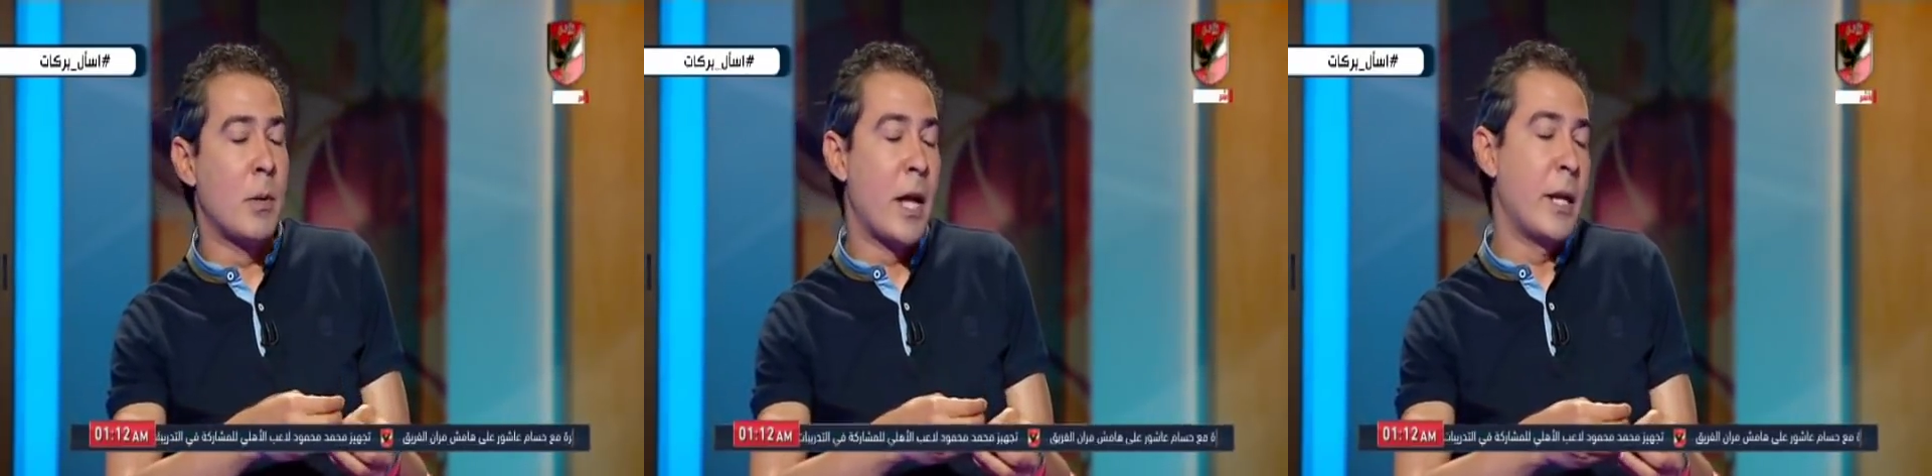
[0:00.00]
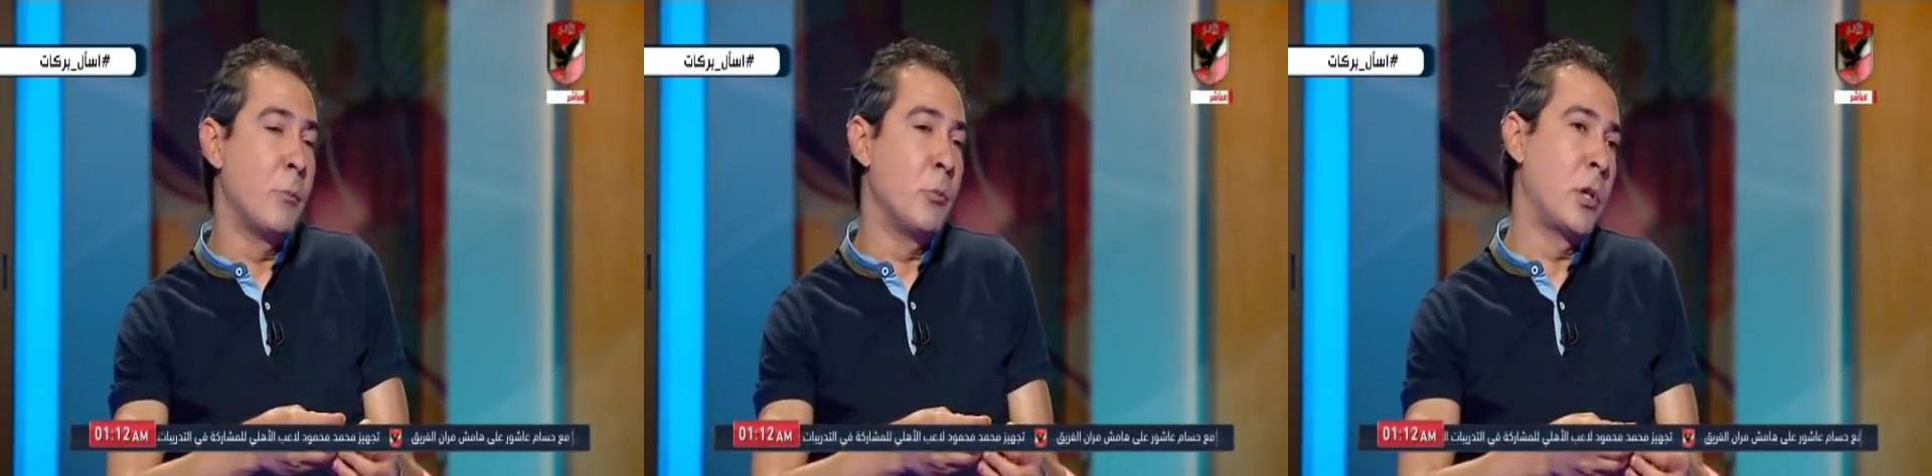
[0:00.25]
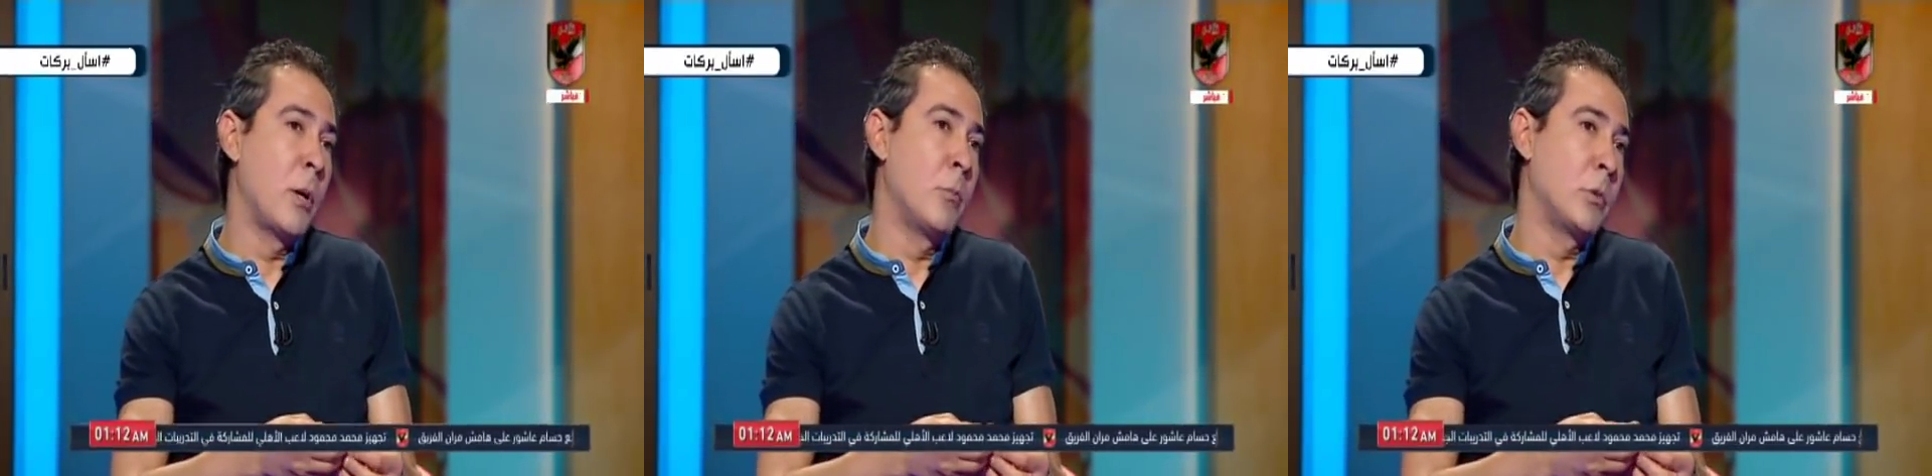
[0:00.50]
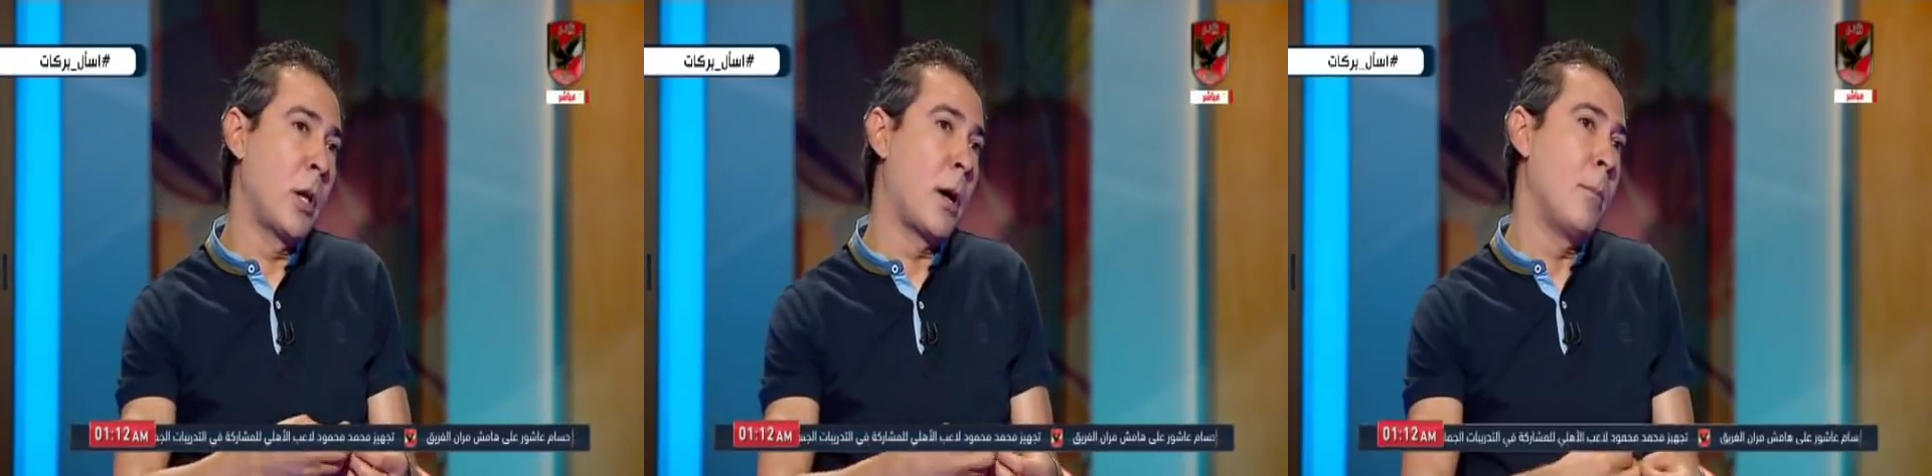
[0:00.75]
يعني
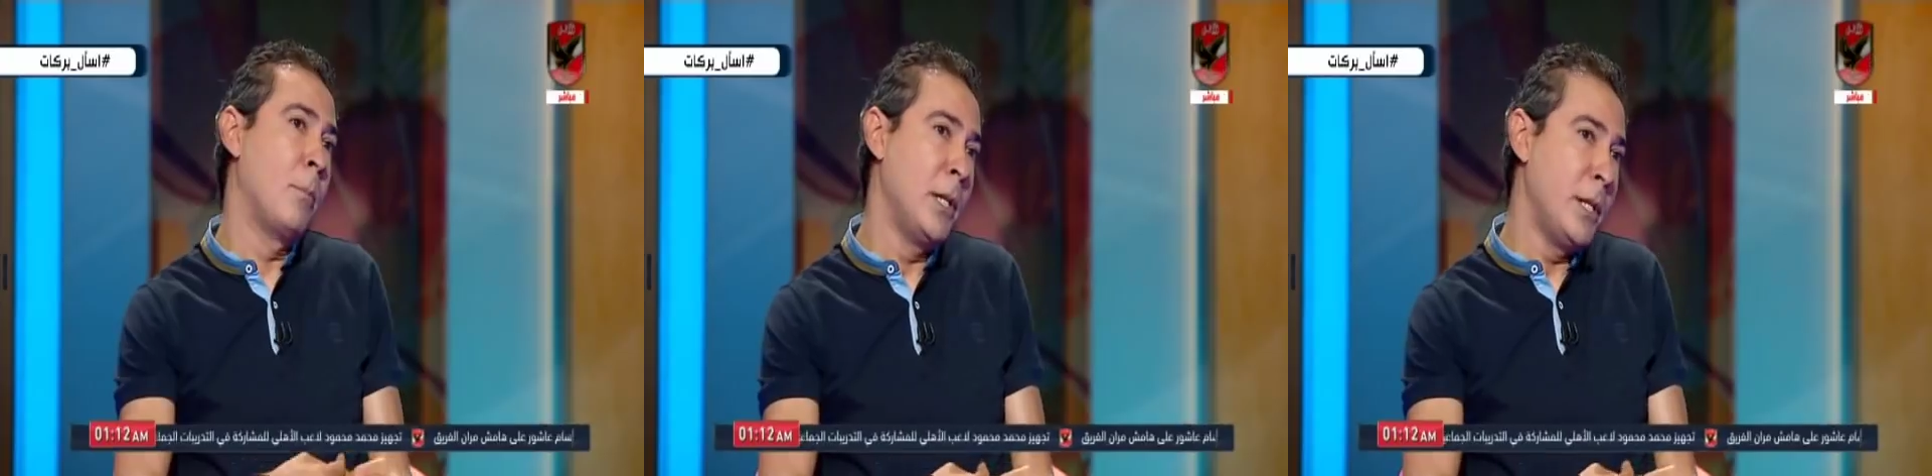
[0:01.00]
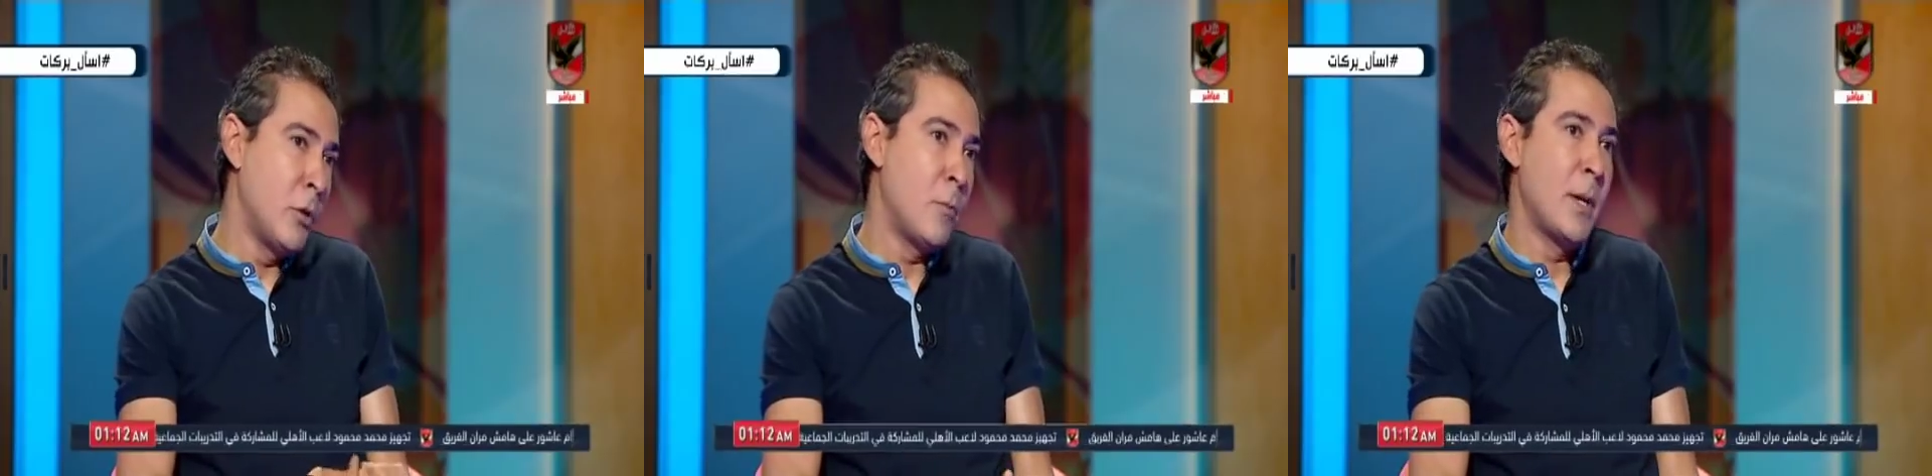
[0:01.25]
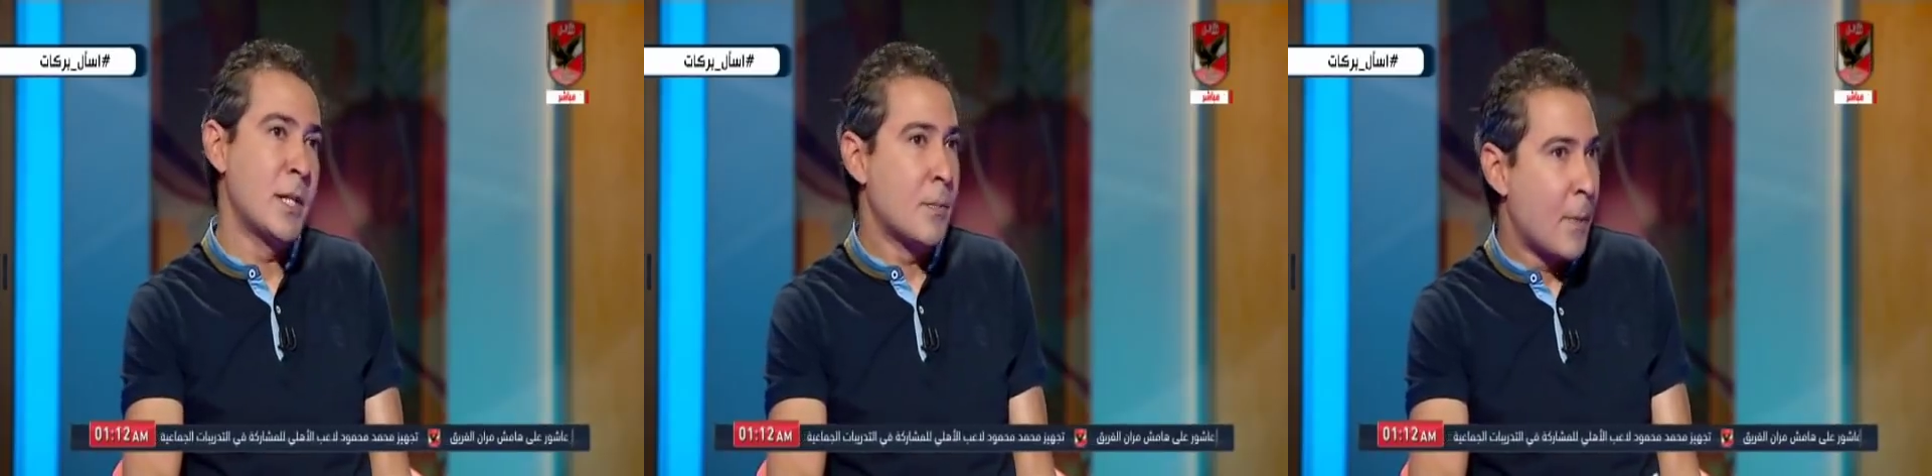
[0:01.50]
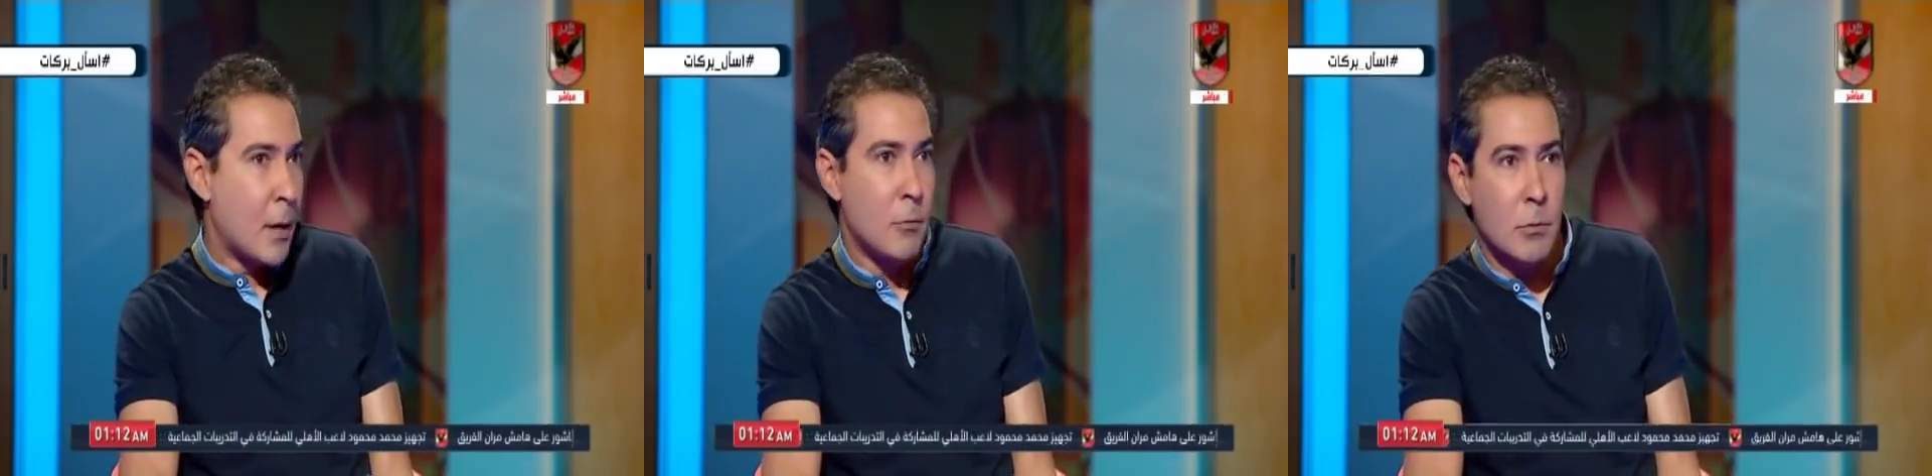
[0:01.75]
متقبلين ان هم
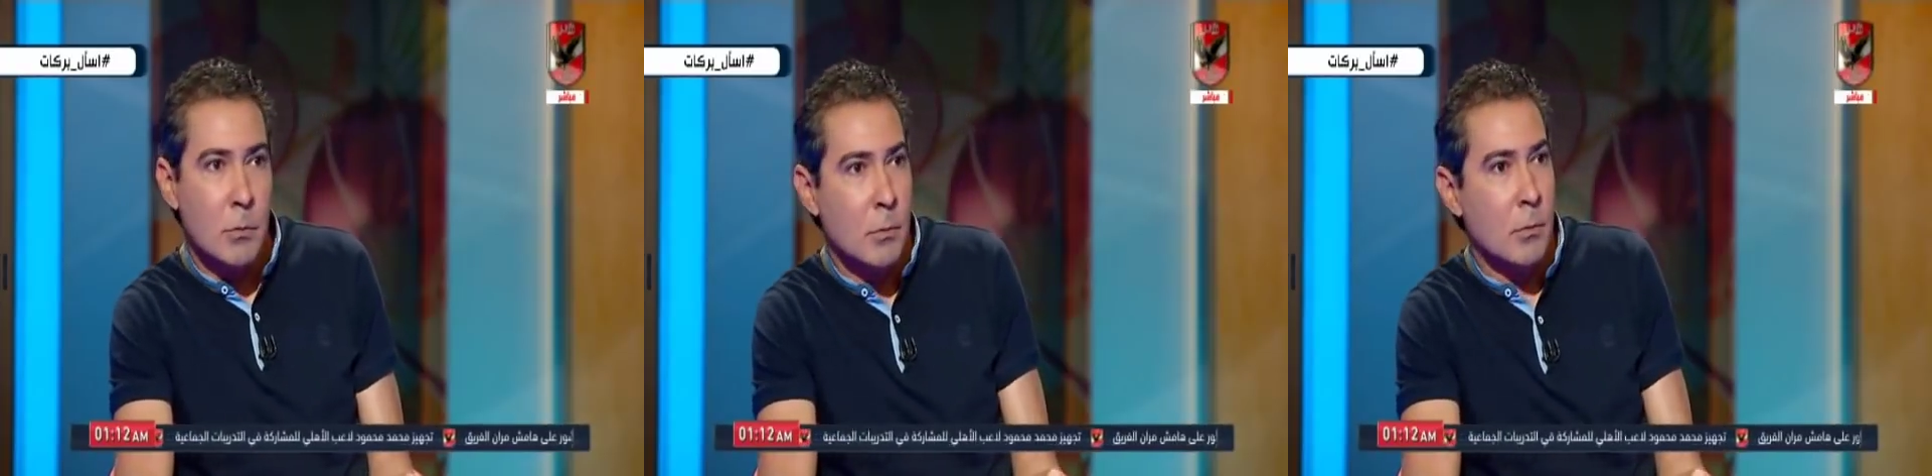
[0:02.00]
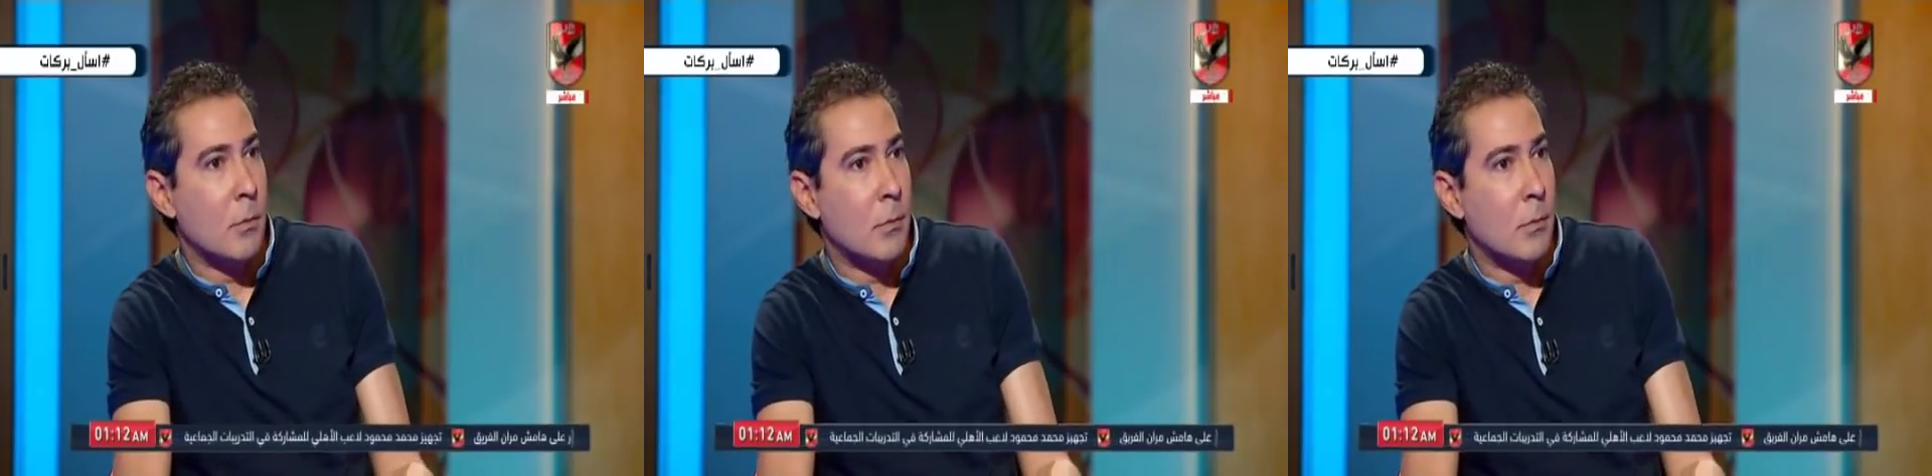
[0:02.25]
يسمعوا